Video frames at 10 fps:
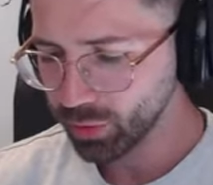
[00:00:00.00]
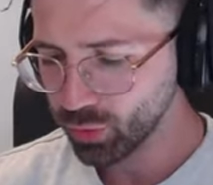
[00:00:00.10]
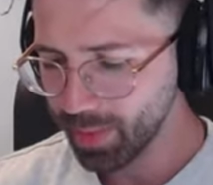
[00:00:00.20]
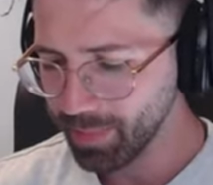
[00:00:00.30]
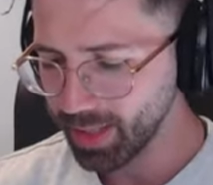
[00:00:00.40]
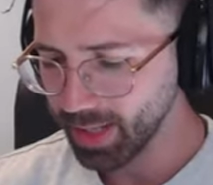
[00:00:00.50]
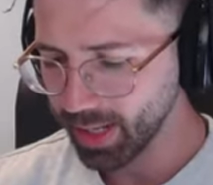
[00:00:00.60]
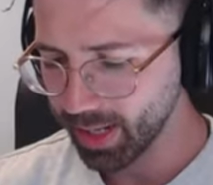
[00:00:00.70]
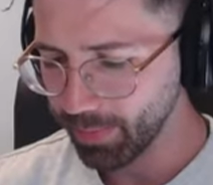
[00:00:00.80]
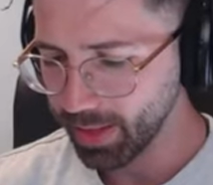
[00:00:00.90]
es una Mickey
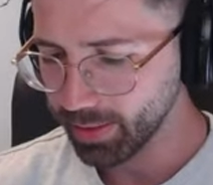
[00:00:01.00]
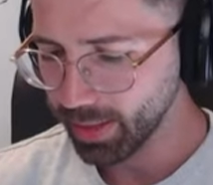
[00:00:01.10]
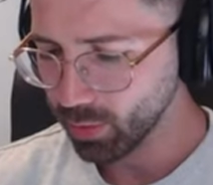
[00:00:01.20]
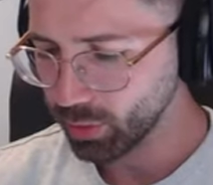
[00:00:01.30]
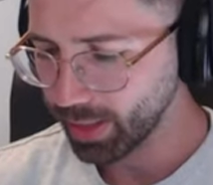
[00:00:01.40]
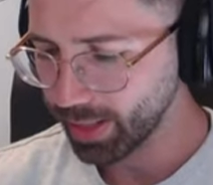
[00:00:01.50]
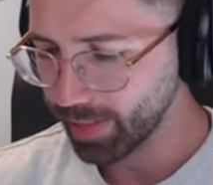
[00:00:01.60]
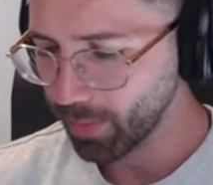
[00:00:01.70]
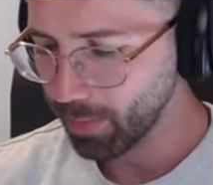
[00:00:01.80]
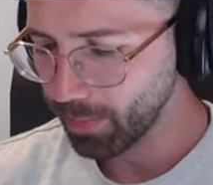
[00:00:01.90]
herramienta que
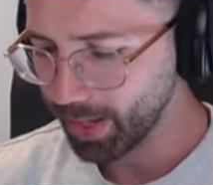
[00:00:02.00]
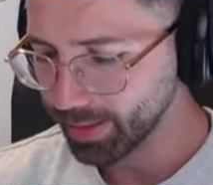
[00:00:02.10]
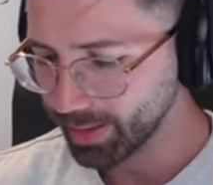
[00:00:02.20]
utilizaremos más